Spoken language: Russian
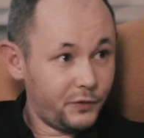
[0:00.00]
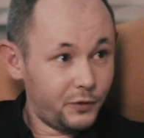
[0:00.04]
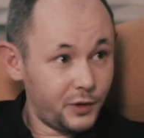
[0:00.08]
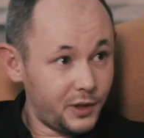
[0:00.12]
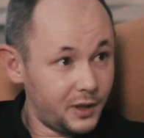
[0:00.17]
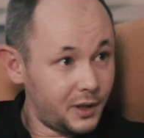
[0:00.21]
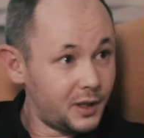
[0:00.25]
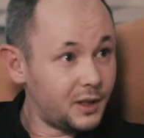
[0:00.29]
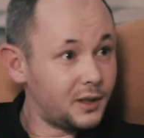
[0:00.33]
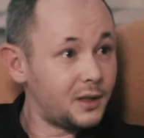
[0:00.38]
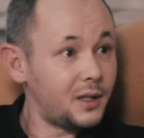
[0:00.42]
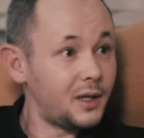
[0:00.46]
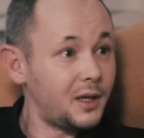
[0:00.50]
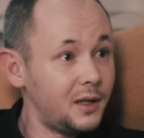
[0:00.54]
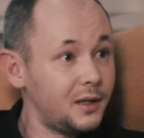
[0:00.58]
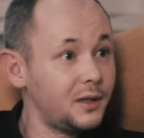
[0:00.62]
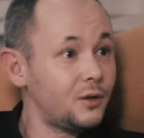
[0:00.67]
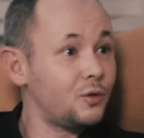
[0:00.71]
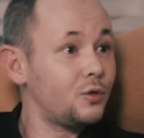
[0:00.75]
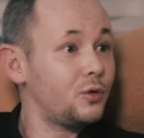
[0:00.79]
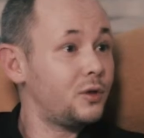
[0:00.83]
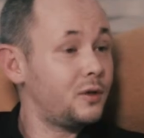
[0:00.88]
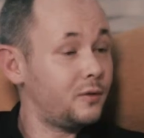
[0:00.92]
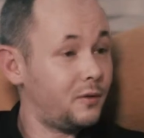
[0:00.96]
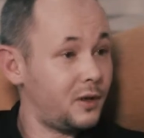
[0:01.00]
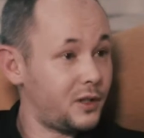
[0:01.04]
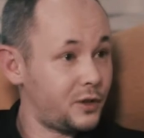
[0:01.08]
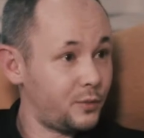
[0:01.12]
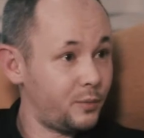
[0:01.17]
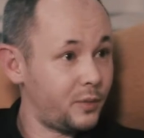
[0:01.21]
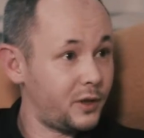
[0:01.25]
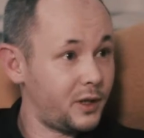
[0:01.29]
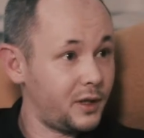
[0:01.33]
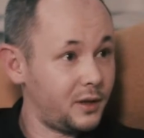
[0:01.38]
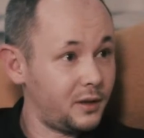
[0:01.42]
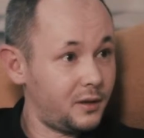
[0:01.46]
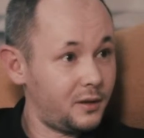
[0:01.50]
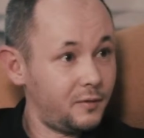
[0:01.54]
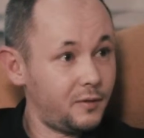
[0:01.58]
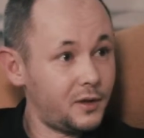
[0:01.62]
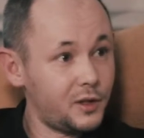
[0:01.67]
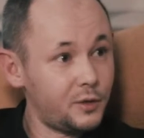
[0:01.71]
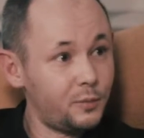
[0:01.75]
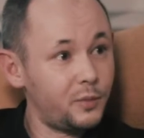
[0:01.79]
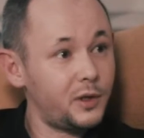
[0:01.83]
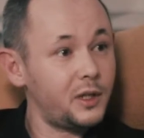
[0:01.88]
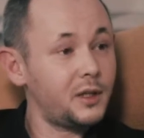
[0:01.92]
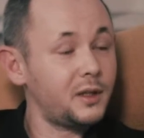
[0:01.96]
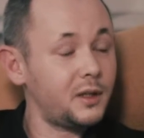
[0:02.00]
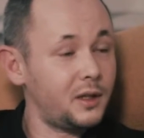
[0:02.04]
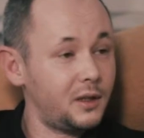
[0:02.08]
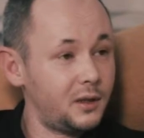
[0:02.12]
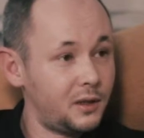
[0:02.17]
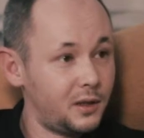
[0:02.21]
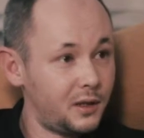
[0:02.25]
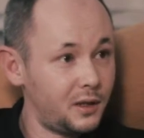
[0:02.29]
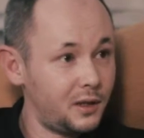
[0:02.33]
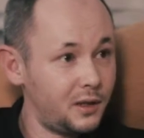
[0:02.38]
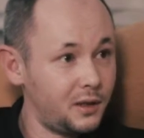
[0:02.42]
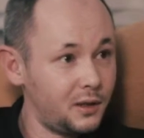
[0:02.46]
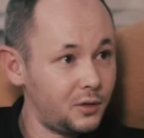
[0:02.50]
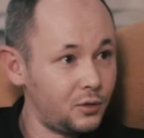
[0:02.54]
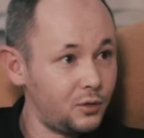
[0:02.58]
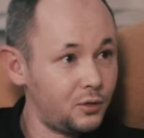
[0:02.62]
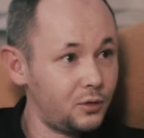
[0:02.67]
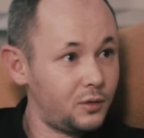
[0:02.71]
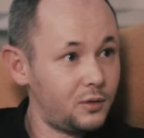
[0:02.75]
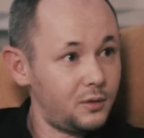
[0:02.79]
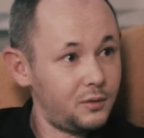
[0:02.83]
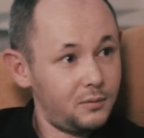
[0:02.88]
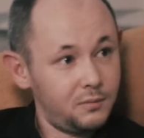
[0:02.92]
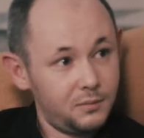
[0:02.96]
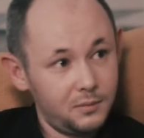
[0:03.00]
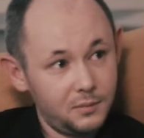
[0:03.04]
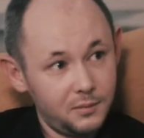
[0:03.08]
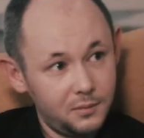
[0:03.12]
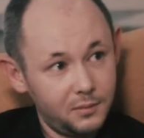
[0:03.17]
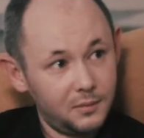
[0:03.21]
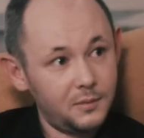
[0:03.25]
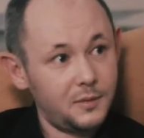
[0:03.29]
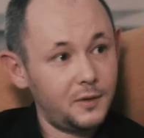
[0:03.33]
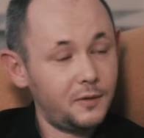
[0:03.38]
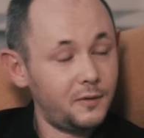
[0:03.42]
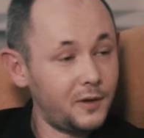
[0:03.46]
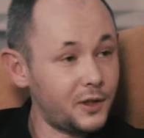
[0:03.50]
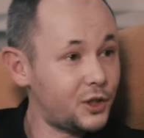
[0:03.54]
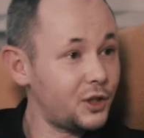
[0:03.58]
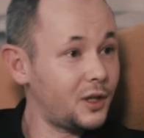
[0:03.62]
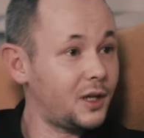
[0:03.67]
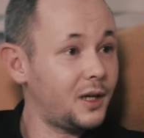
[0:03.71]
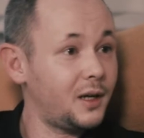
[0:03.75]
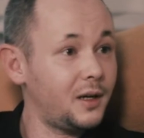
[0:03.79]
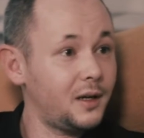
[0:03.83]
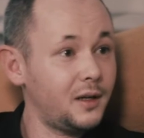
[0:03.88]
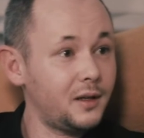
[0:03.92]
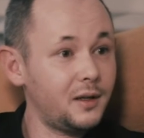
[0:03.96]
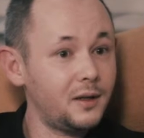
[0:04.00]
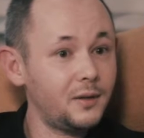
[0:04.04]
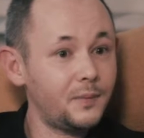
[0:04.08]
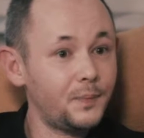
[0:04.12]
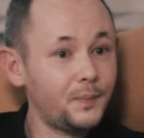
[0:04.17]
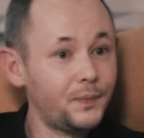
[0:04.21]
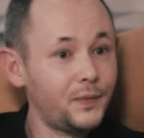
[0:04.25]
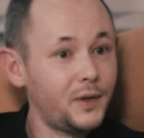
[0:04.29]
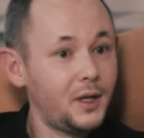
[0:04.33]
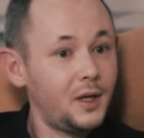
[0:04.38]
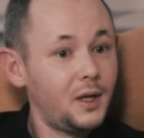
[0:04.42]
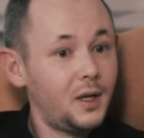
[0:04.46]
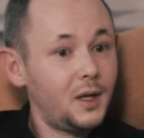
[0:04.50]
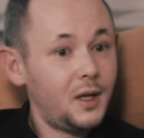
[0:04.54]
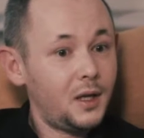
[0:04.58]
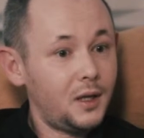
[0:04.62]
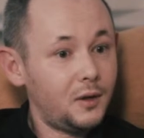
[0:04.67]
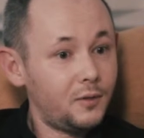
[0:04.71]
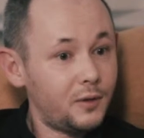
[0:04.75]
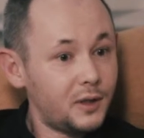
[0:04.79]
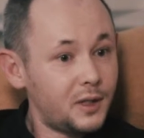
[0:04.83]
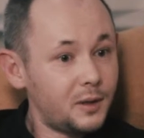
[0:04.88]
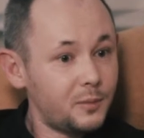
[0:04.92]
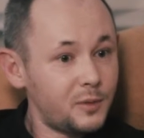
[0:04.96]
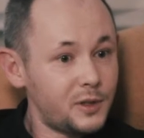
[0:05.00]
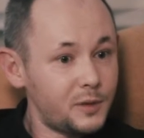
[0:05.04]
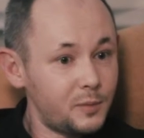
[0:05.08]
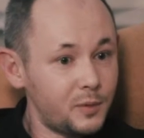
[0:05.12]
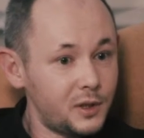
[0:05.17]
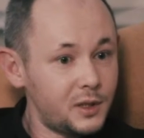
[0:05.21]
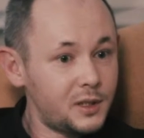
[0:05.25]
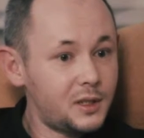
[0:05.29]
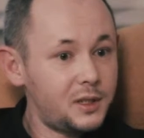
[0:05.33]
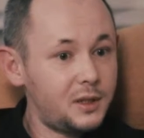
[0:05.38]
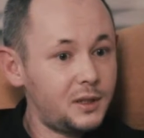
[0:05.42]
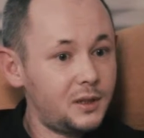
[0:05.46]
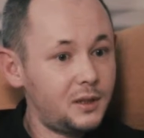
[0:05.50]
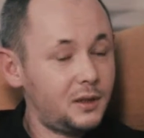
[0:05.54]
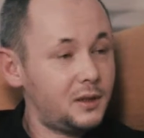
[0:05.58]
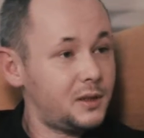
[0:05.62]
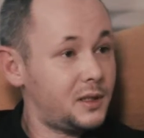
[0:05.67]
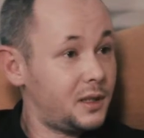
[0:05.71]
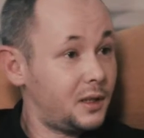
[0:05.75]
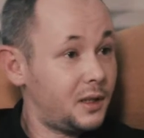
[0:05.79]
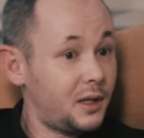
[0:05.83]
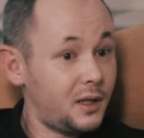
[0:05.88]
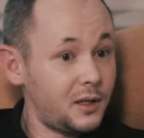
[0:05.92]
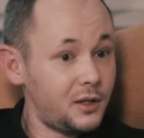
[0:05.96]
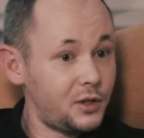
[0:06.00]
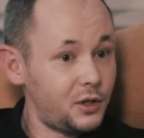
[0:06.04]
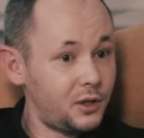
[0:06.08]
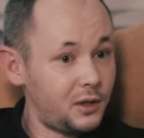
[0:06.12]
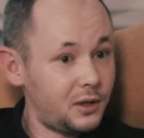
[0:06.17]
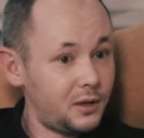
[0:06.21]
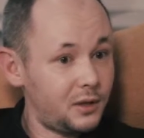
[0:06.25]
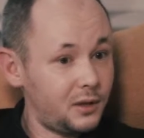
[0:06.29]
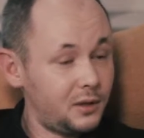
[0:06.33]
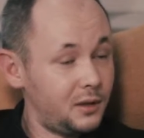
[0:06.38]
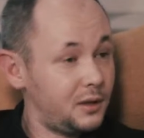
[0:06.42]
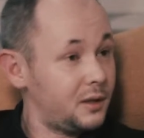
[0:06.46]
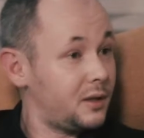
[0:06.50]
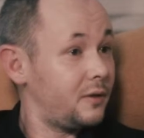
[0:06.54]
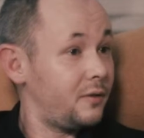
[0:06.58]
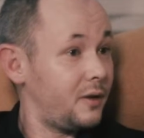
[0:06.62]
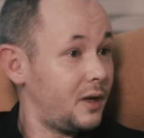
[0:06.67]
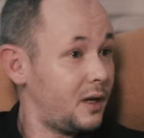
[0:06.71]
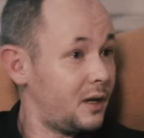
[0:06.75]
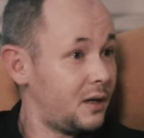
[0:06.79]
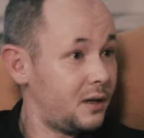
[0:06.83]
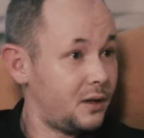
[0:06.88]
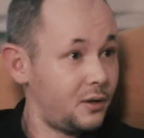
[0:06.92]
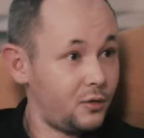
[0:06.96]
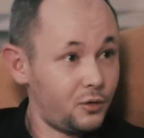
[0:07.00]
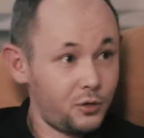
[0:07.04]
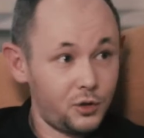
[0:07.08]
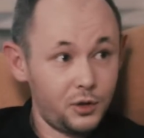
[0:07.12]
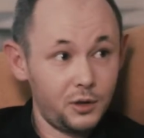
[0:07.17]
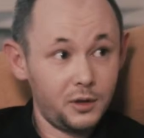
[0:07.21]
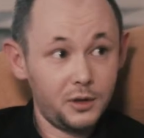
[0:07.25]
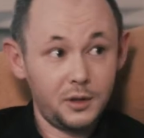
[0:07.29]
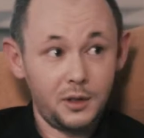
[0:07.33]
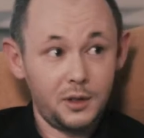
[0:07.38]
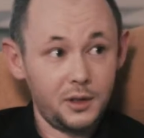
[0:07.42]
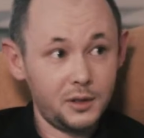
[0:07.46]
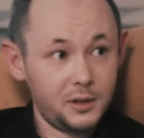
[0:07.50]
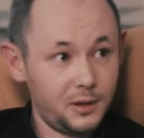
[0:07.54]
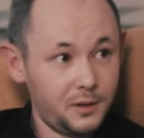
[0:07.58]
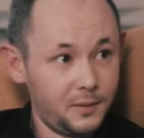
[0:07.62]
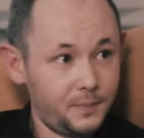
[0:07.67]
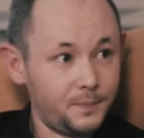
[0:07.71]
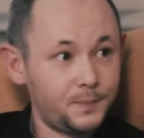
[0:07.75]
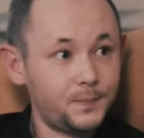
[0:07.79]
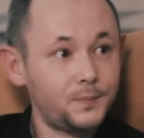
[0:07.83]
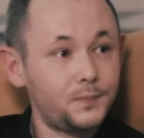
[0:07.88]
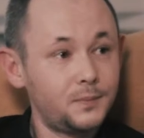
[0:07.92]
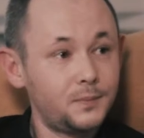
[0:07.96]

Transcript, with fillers: вы не контролируете ваш бренд. Ваш бренд контролируют ваши коллеги. И в этом смысле задача нетривиальная и очень интересная.